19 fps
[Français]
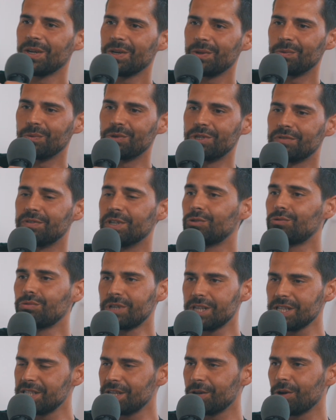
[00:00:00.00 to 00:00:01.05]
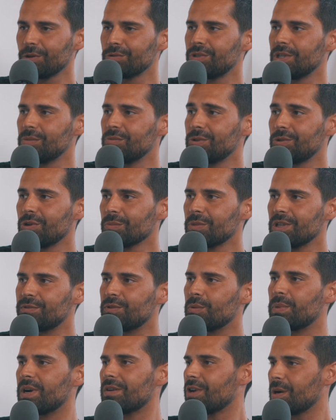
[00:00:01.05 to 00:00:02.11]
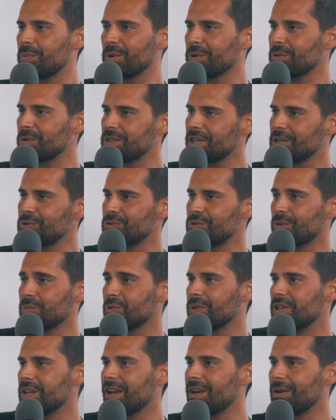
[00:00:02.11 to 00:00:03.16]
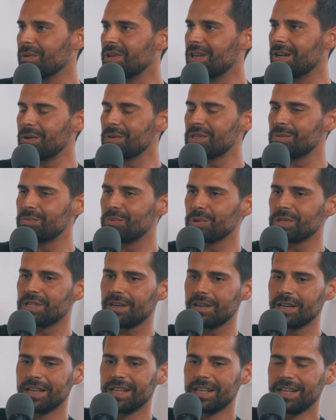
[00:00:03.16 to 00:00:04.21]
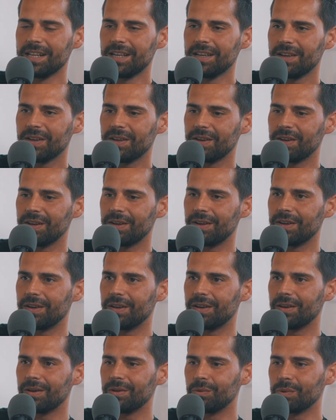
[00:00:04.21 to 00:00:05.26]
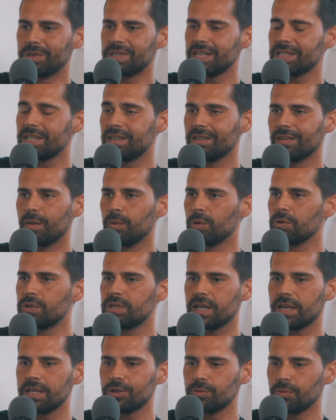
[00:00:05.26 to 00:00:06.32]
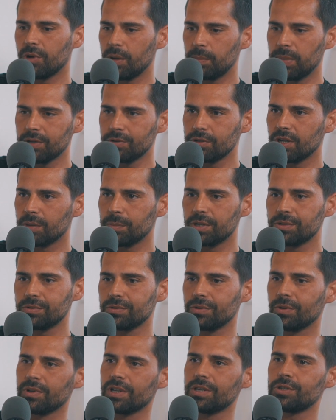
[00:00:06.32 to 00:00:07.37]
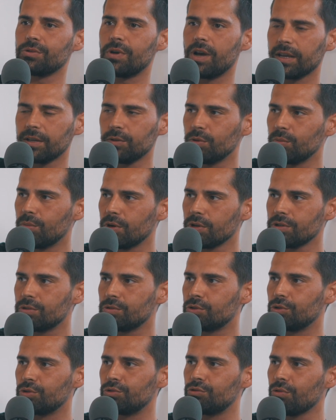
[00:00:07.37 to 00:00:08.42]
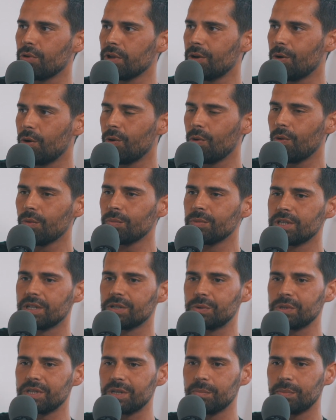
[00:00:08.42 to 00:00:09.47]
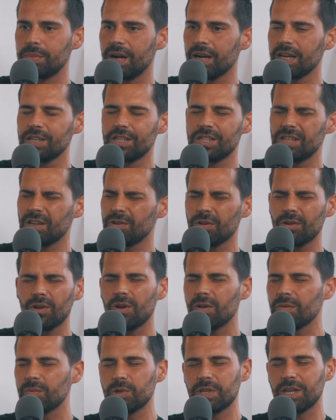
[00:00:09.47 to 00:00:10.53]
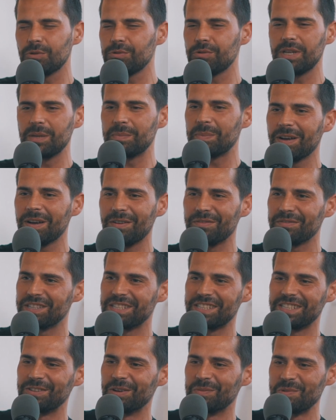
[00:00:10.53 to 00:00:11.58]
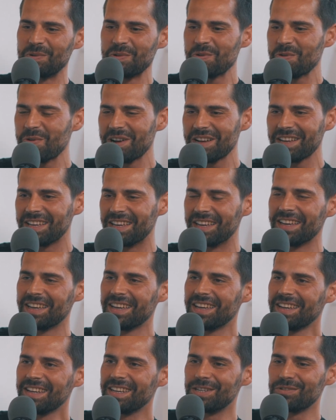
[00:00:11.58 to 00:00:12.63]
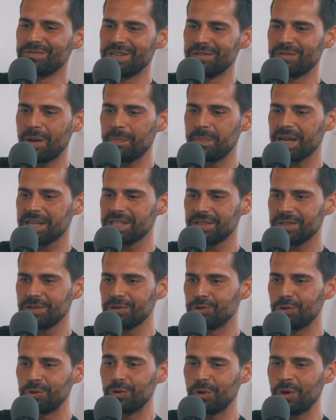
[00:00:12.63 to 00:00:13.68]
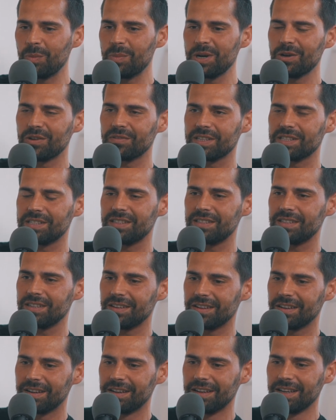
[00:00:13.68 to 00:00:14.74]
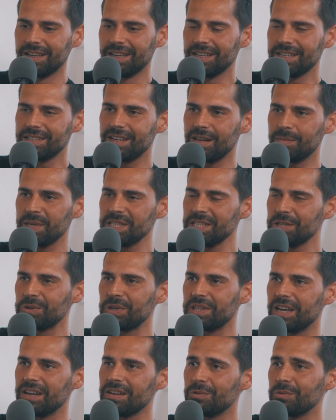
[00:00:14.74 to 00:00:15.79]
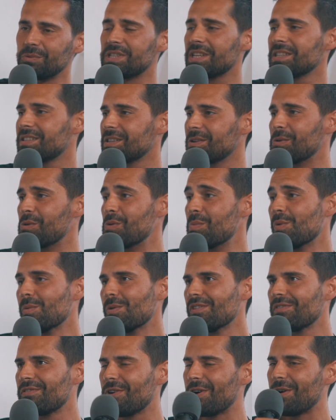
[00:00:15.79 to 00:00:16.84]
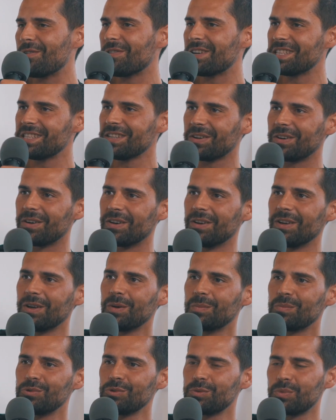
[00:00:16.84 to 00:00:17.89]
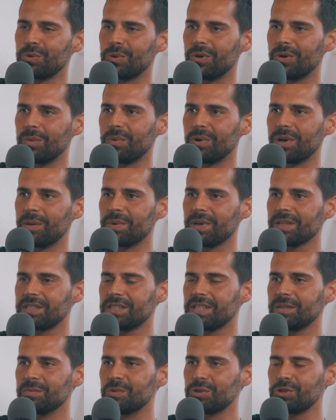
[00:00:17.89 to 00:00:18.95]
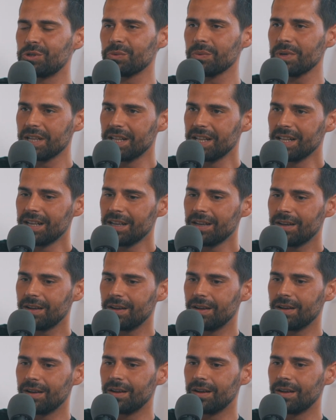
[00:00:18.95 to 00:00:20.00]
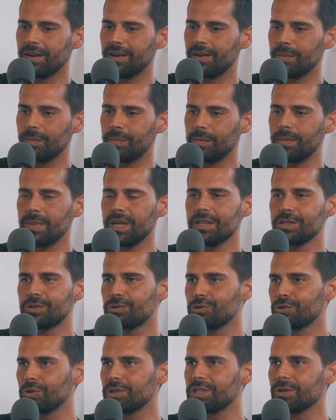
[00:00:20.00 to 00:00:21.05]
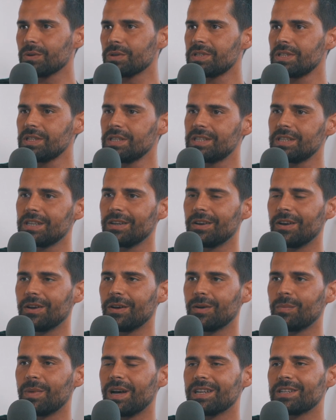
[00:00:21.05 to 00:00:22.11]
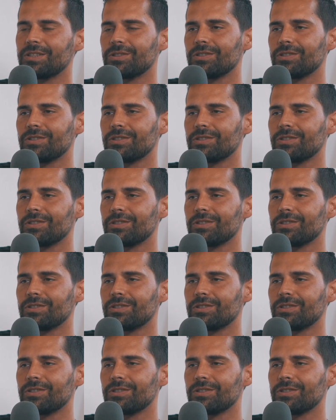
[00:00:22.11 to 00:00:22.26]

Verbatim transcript: Donc j'ai fait toutes les erreurs du débutant, mais il faut pas avoir peur de ça, justement, on est là, on est là aussi pour ça. Euh, donc ça, c'était vraiment le stress. Je me rappelle que j'ai l'impression de rentrer sur un ring de boxe. Je tournais en rond, mes associés me parlaient. Je disais non, non, ne calculez Enfin, j'étais dans mon coin et, et, je voulais voir personne. Je tremblais. Enfin, c'était euh, c'est la panique totale. Donc ça, c'est le moment fort, on va dire, euh, plus pour, pour la partie émotion. mais ce que je retiens aussi, c'est bah,